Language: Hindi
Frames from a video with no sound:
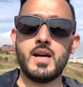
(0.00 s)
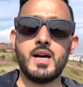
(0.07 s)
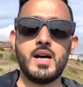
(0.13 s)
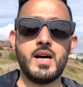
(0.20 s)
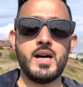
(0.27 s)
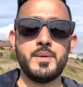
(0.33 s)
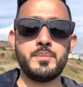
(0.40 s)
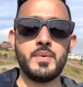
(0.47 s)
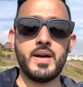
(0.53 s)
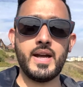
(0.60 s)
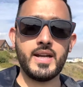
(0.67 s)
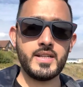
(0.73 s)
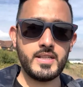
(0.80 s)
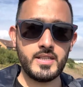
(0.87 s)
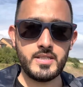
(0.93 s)
आप
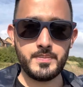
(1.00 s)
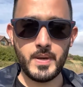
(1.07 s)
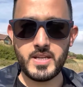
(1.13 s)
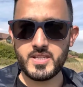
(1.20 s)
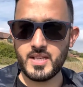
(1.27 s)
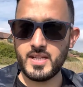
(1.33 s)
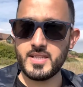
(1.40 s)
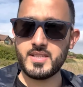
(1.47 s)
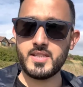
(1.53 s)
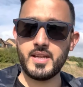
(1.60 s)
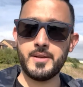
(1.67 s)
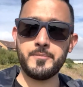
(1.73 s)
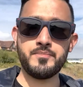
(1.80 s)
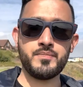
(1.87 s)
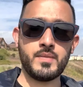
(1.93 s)
आईटी स्पेशलिस्ट
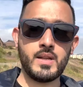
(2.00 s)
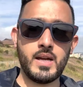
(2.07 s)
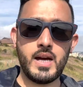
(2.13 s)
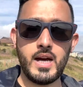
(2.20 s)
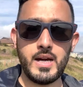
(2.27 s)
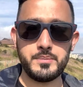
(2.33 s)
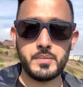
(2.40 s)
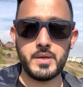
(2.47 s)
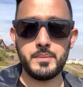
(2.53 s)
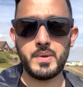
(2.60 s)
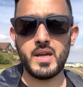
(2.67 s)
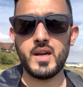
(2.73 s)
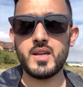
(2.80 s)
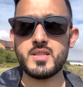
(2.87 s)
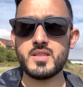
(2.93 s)
हैं आपके
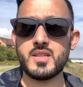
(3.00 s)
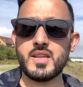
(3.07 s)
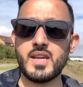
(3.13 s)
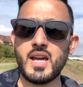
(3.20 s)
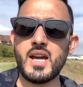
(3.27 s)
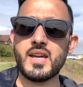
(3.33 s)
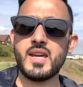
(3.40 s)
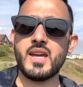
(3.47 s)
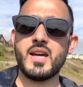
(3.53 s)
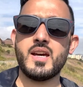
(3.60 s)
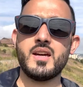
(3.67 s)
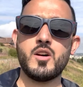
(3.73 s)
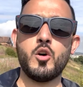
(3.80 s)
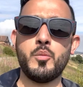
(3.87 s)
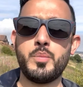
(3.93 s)
पास क्या क्या
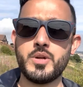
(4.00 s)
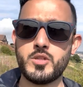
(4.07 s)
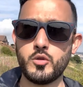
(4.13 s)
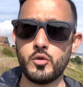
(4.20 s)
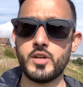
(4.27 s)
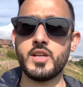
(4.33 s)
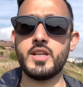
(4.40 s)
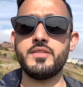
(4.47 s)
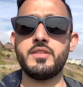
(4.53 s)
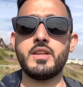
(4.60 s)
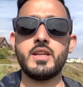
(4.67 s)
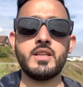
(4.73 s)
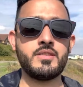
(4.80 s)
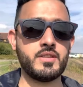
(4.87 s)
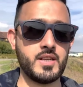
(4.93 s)
अपॉर्चुनिटीज़
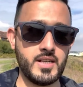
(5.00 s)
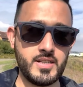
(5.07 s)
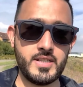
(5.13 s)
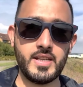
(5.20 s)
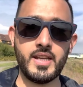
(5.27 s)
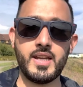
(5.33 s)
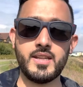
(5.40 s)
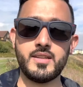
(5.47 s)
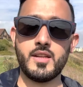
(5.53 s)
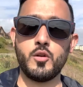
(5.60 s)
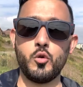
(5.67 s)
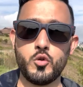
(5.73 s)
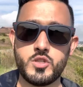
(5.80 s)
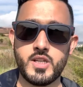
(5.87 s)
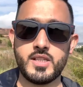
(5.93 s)
इस कंट्री के अंदर
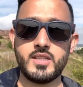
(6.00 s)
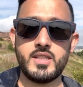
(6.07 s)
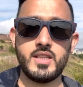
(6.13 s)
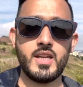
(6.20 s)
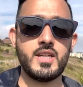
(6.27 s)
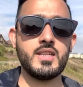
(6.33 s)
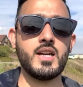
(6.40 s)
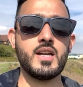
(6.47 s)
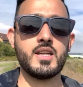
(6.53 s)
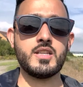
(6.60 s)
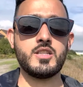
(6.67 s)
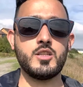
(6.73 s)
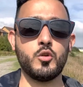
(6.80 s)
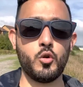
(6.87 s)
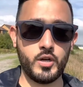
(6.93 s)
हो सकती हैं या
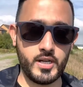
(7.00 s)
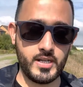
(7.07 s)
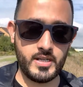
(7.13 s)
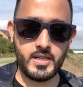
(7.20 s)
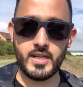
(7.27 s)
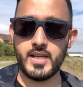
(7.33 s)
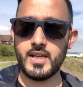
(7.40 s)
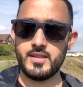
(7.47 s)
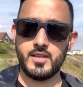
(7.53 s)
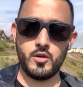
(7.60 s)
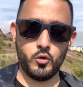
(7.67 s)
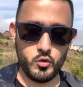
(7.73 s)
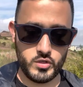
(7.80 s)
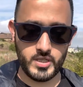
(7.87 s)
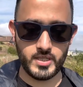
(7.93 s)
किसी और कंट्री के अंदर
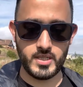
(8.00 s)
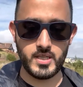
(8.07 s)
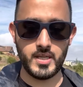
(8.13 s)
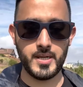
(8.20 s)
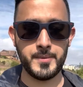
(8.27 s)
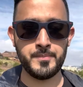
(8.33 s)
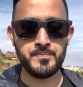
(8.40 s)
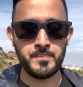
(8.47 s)
हो सकती हैं